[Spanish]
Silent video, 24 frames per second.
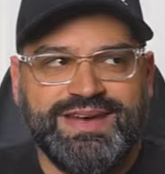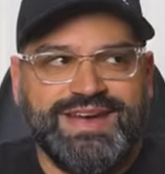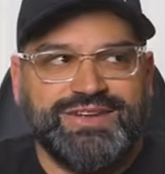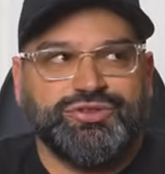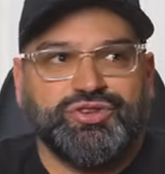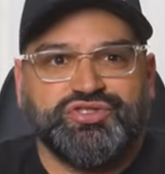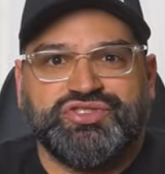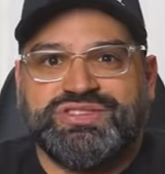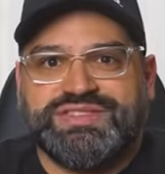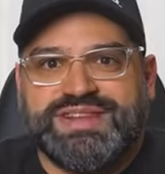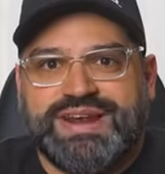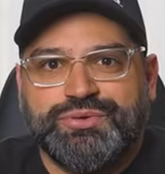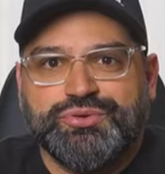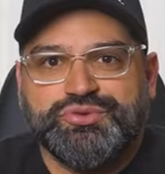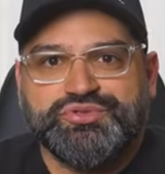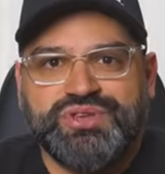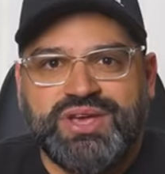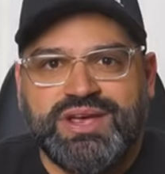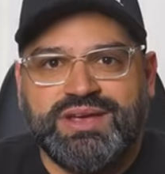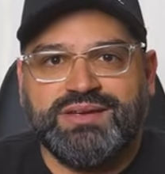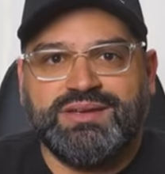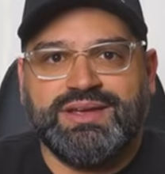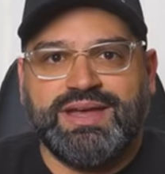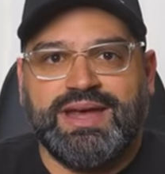Esto se
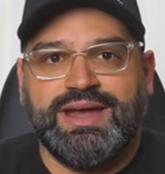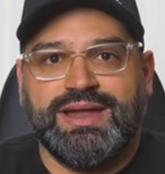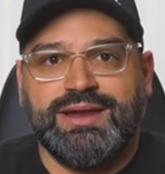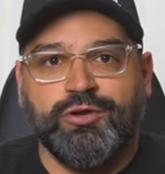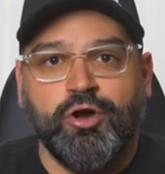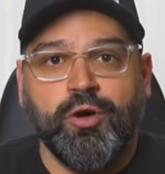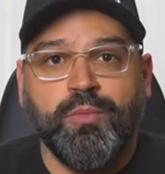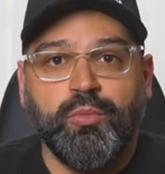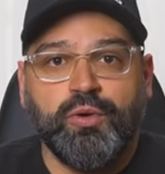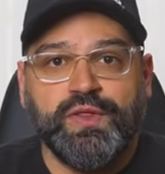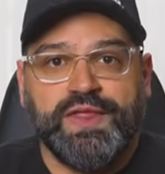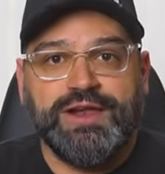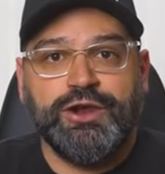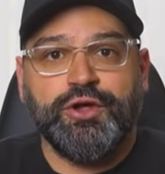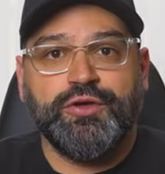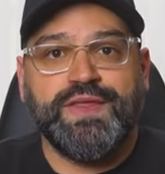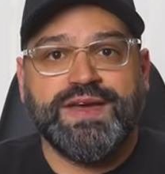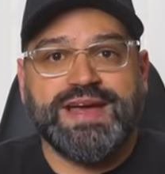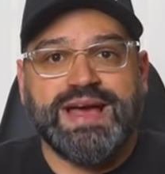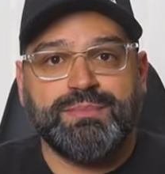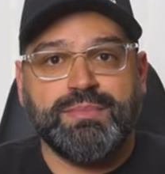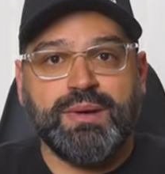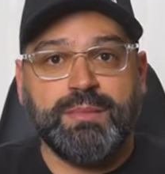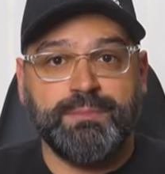traduce en que los modelos
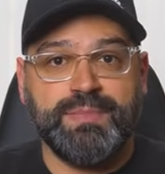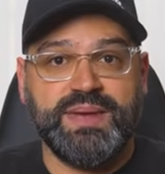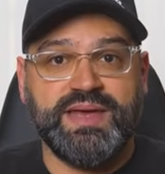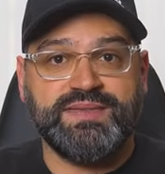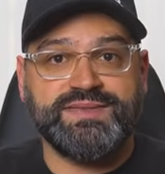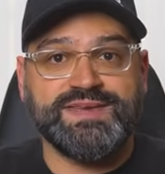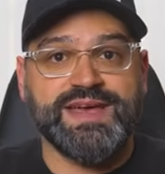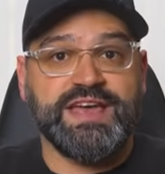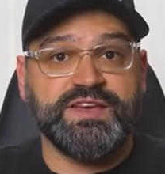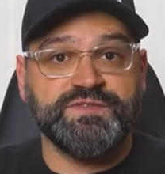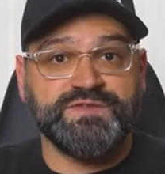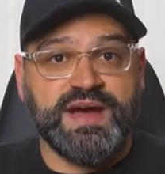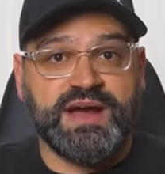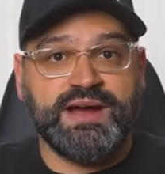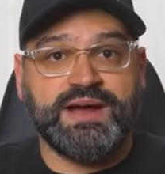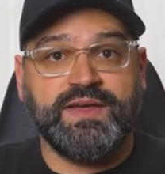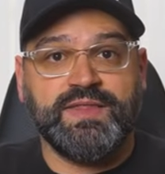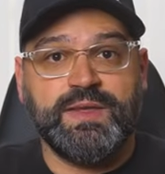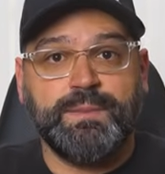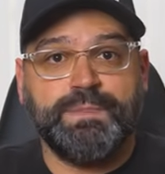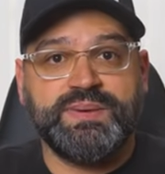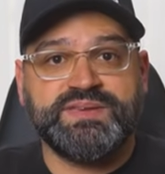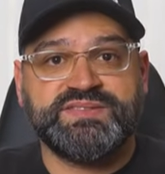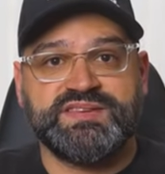de gama media y baja
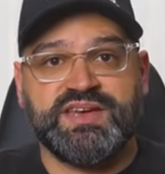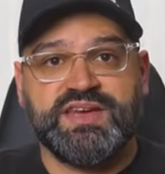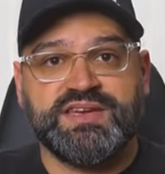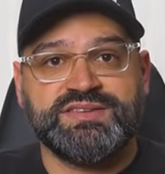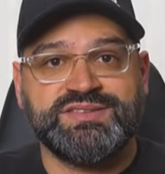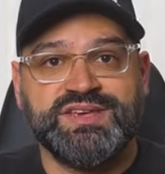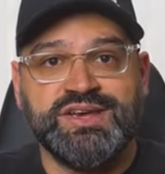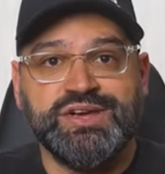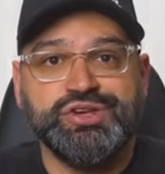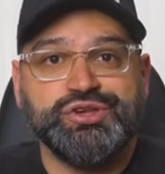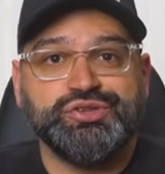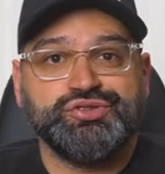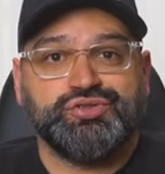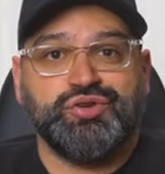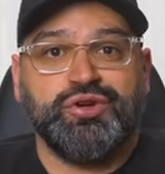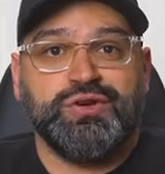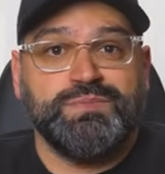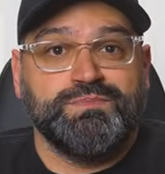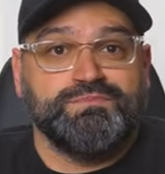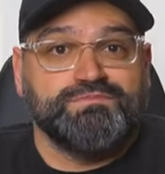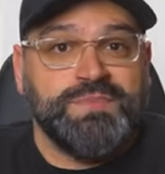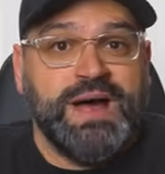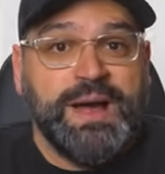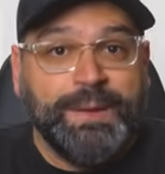de PCs
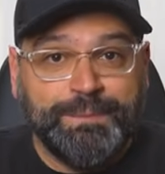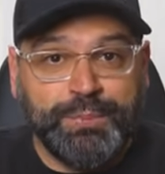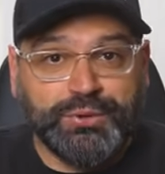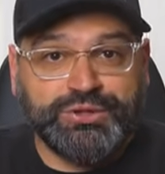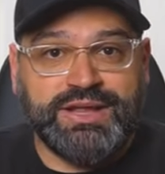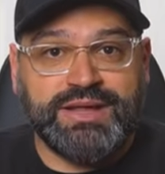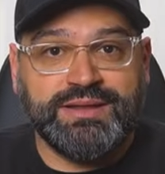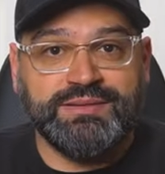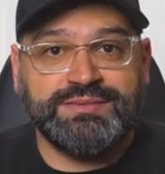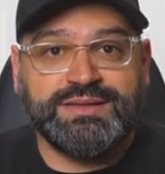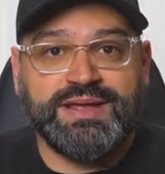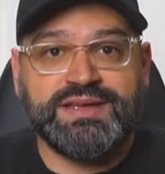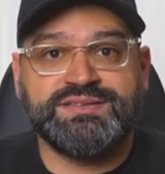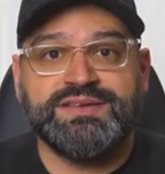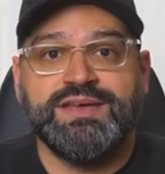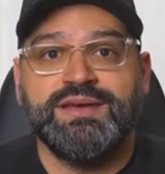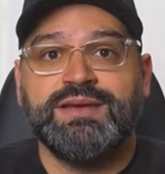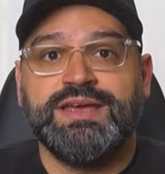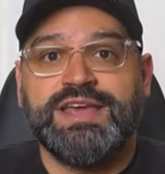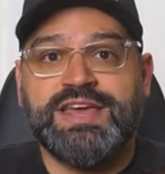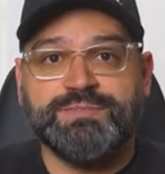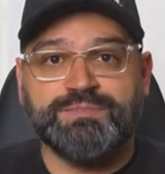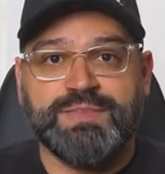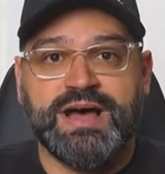son más potentes
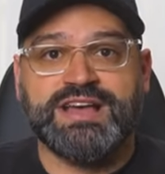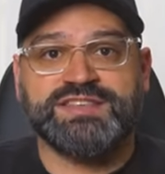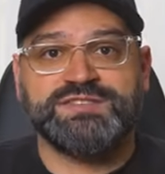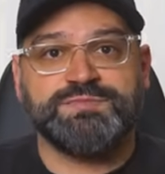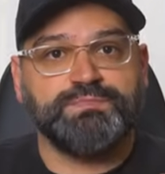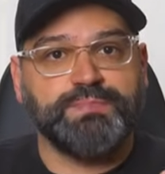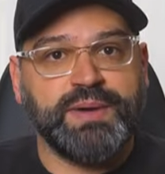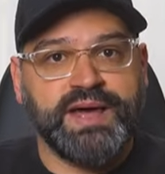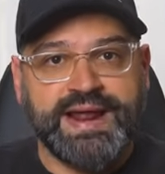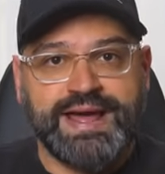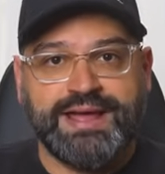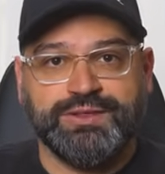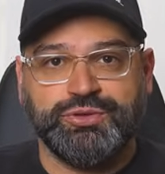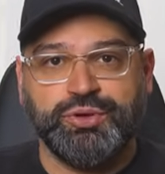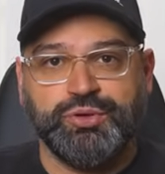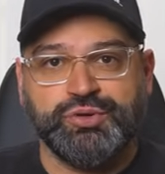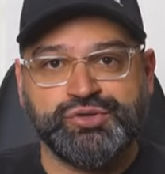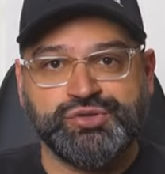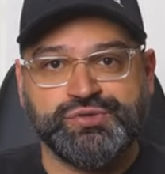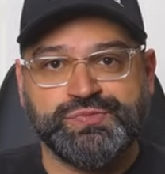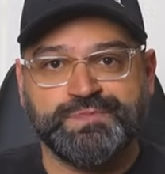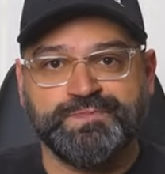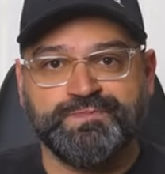y más baratos.